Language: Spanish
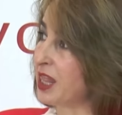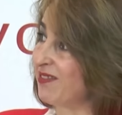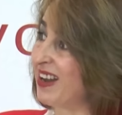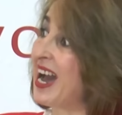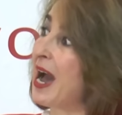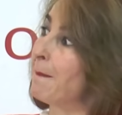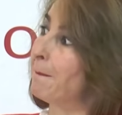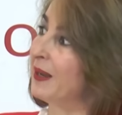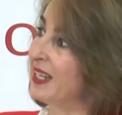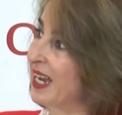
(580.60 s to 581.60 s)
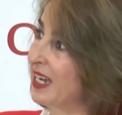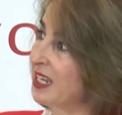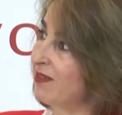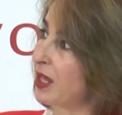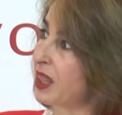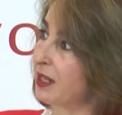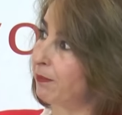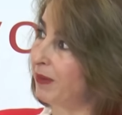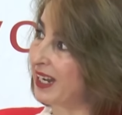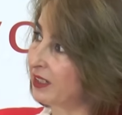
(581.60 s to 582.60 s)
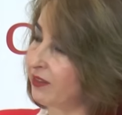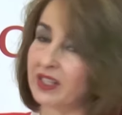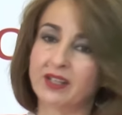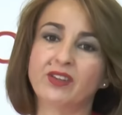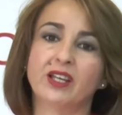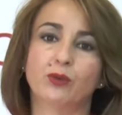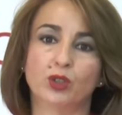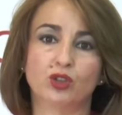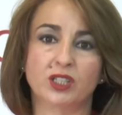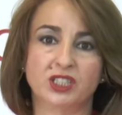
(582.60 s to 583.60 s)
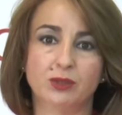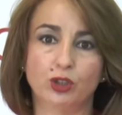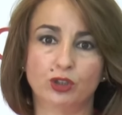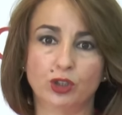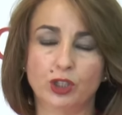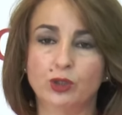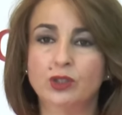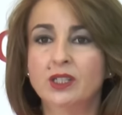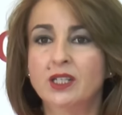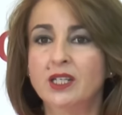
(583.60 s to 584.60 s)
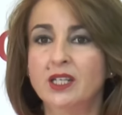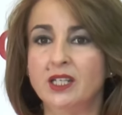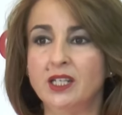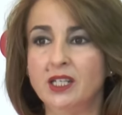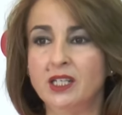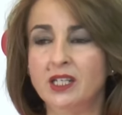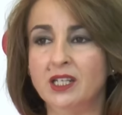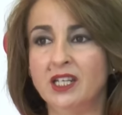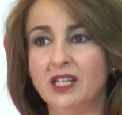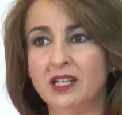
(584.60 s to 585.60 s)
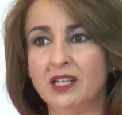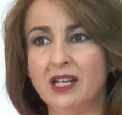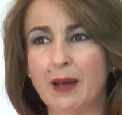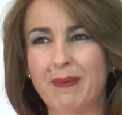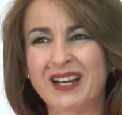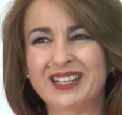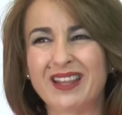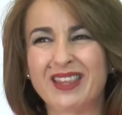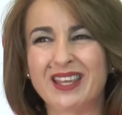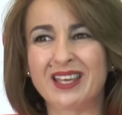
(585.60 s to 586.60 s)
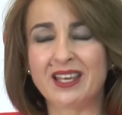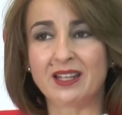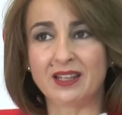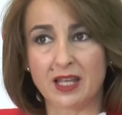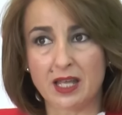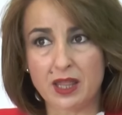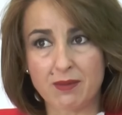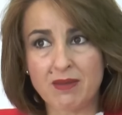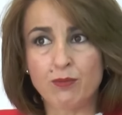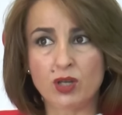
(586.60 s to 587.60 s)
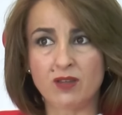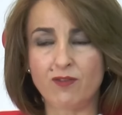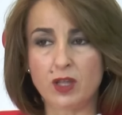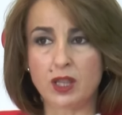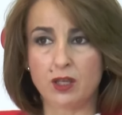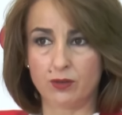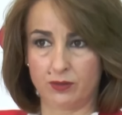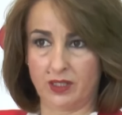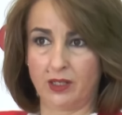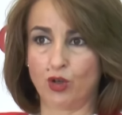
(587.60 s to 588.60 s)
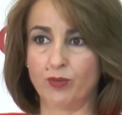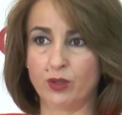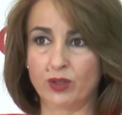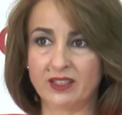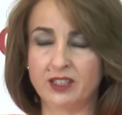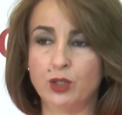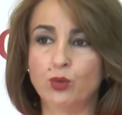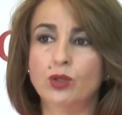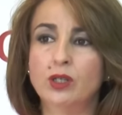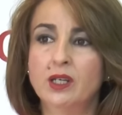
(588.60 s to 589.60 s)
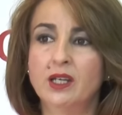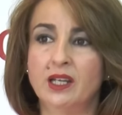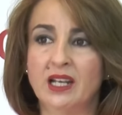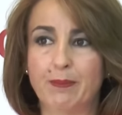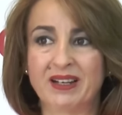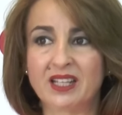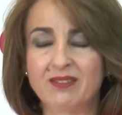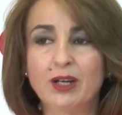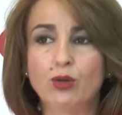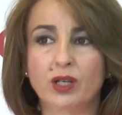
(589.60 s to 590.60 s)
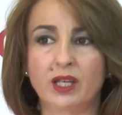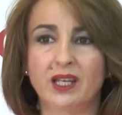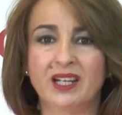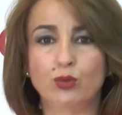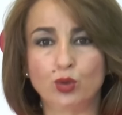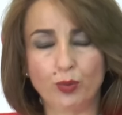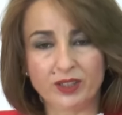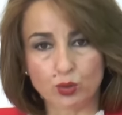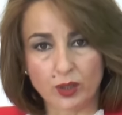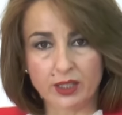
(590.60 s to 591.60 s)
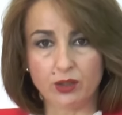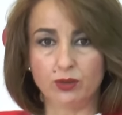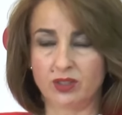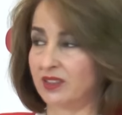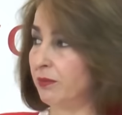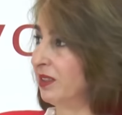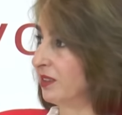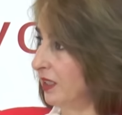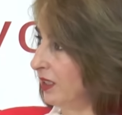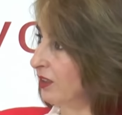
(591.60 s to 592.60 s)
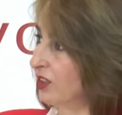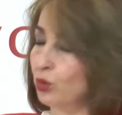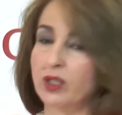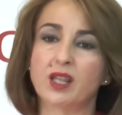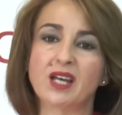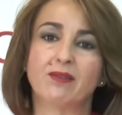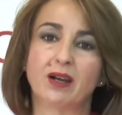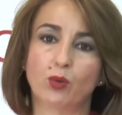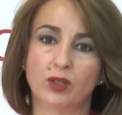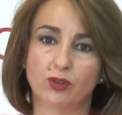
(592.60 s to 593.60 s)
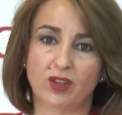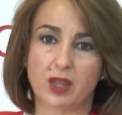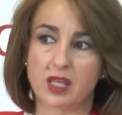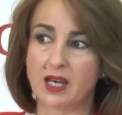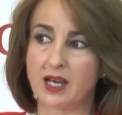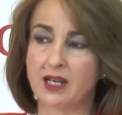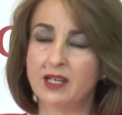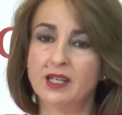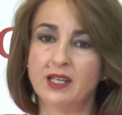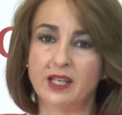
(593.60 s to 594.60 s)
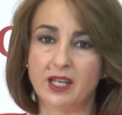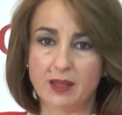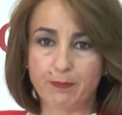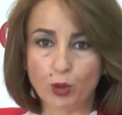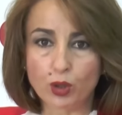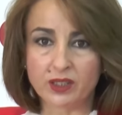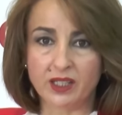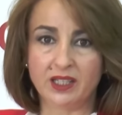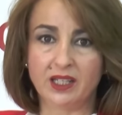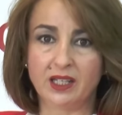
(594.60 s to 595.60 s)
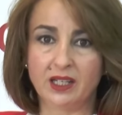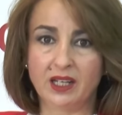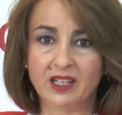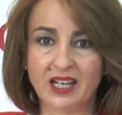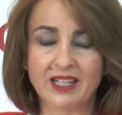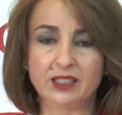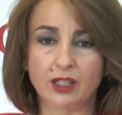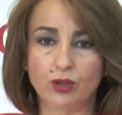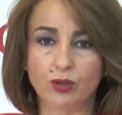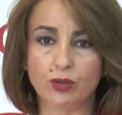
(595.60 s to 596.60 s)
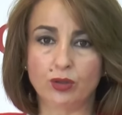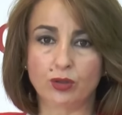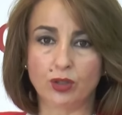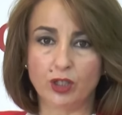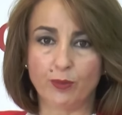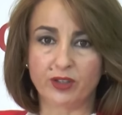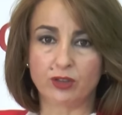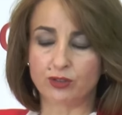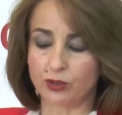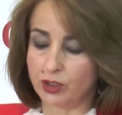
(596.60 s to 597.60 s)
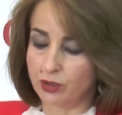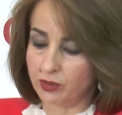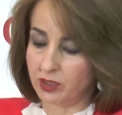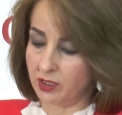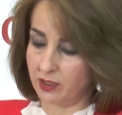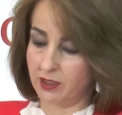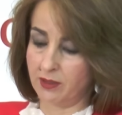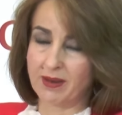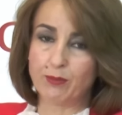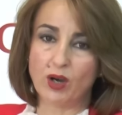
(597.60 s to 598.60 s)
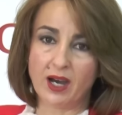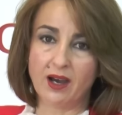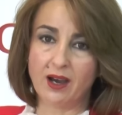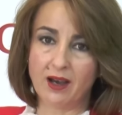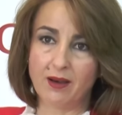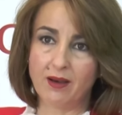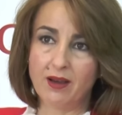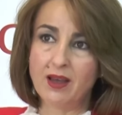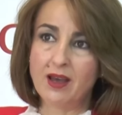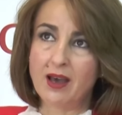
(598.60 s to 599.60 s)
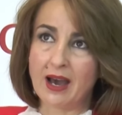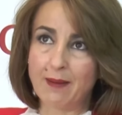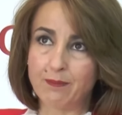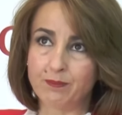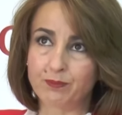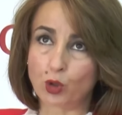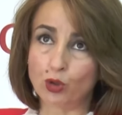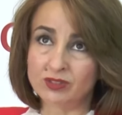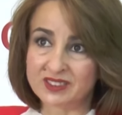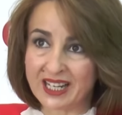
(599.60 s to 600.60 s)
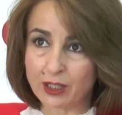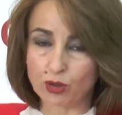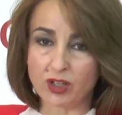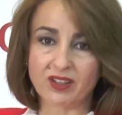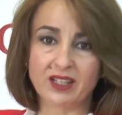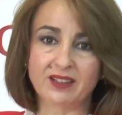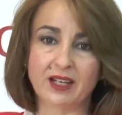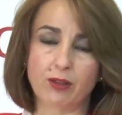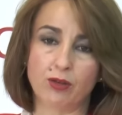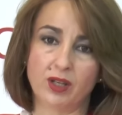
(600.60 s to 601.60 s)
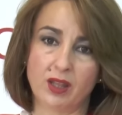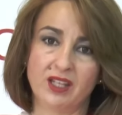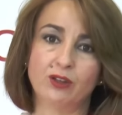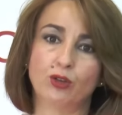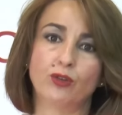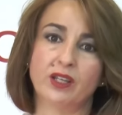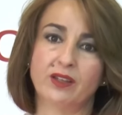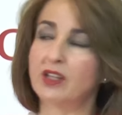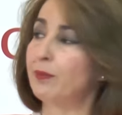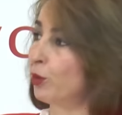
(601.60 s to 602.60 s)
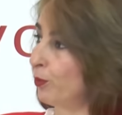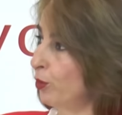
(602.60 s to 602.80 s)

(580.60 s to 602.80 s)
eh, se va a ampliar y va a ser parte de, nuestro archivo histórico y, la parte de, ese mismo edificio, del comedor antiguo, en la parte de abajo que eran unos vestuarios que también se, utilizaban cuando se hacía eh, deporte en el, anterior Colegio Pedro Alonso Niños y, vamos a, contar con esas instalaciones dentro del